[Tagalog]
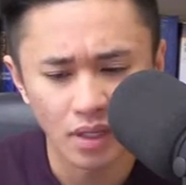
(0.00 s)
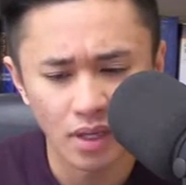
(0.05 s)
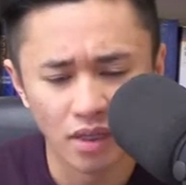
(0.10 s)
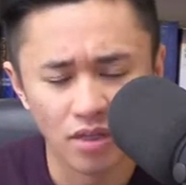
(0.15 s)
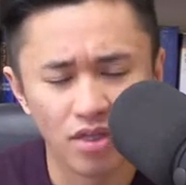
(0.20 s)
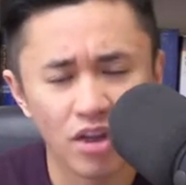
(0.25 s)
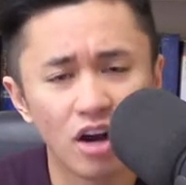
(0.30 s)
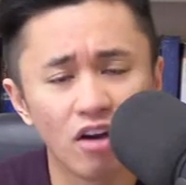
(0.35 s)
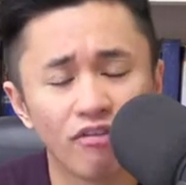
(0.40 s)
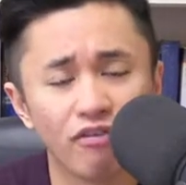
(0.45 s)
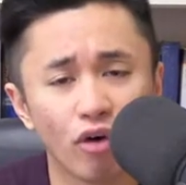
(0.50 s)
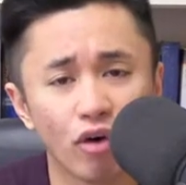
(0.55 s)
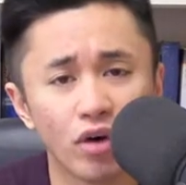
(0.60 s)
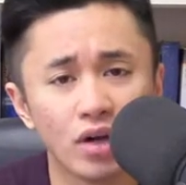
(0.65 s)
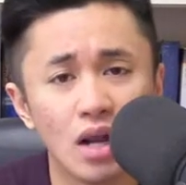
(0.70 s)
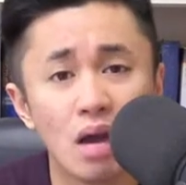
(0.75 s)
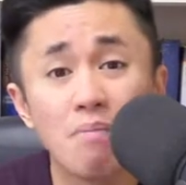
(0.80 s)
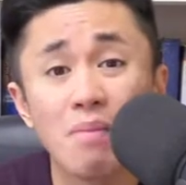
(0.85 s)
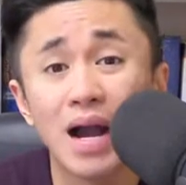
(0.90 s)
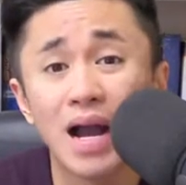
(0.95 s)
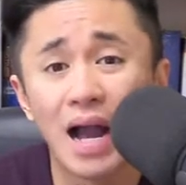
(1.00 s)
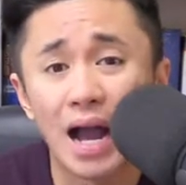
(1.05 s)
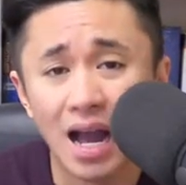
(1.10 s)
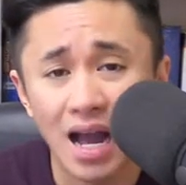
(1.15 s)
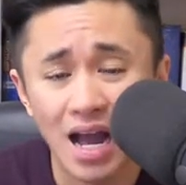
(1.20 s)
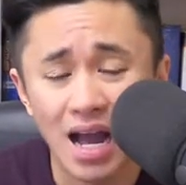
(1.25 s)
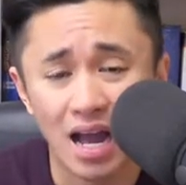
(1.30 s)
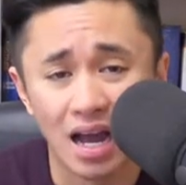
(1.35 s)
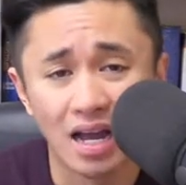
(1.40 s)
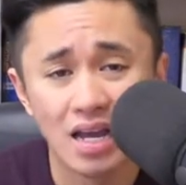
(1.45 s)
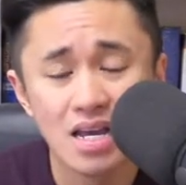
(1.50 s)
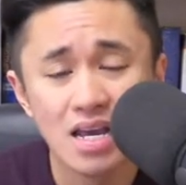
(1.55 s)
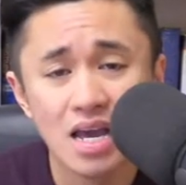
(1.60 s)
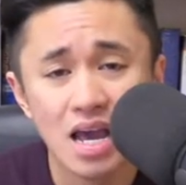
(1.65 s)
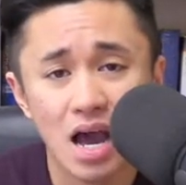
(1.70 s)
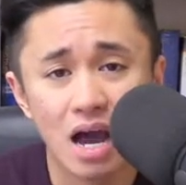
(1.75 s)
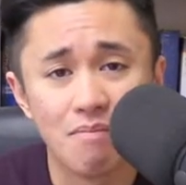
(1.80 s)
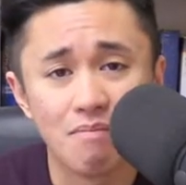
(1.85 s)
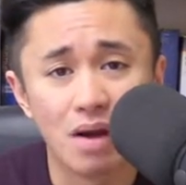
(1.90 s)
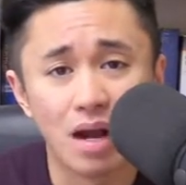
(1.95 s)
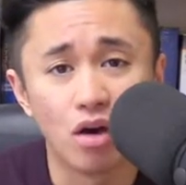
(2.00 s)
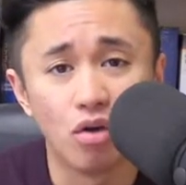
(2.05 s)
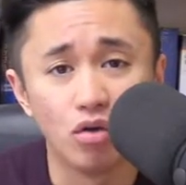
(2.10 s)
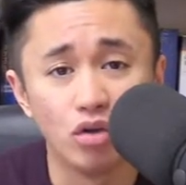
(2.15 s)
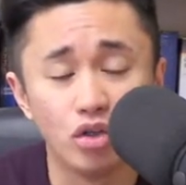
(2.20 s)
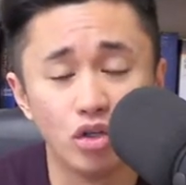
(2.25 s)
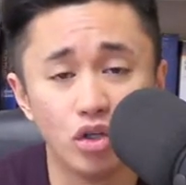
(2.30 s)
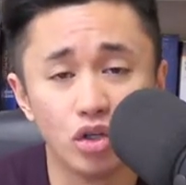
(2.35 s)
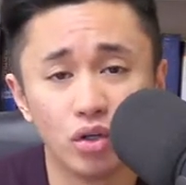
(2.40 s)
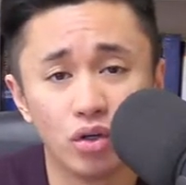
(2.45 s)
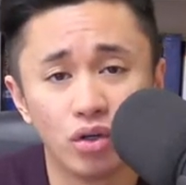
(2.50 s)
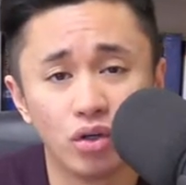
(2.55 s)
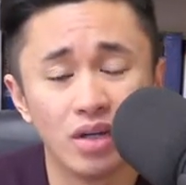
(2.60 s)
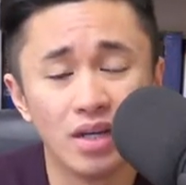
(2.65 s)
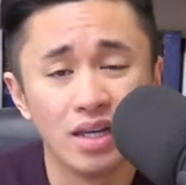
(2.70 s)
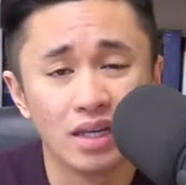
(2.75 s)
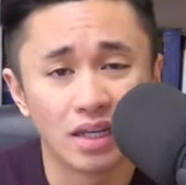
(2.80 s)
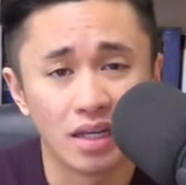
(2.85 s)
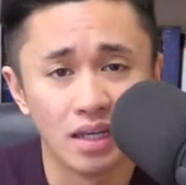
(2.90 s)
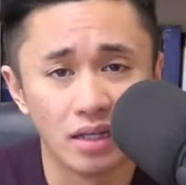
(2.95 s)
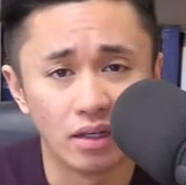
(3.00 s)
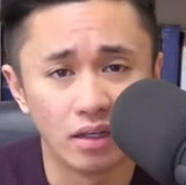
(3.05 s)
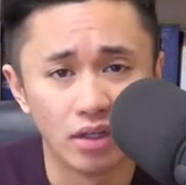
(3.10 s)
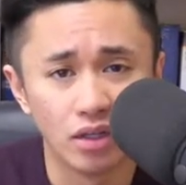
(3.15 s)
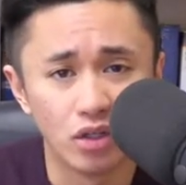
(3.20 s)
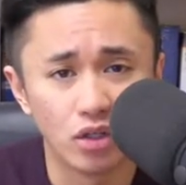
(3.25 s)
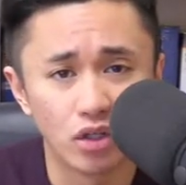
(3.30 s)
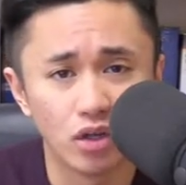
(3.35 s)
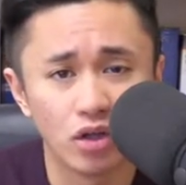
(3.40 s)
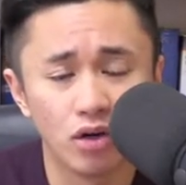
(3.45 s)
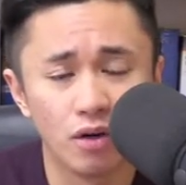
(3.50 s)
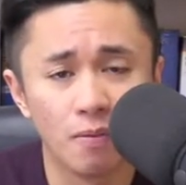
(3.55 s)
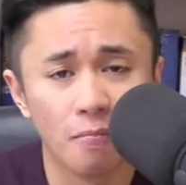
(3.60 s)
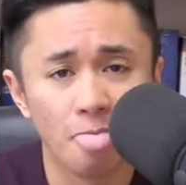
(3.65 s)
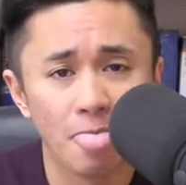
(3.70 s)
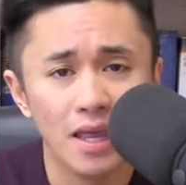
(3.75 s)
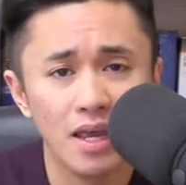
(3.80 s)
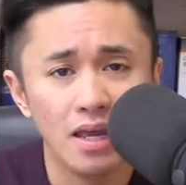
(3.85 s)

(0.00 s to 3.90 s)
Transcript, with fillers: and therefore namangha ang mga Hudyo kay Kristo.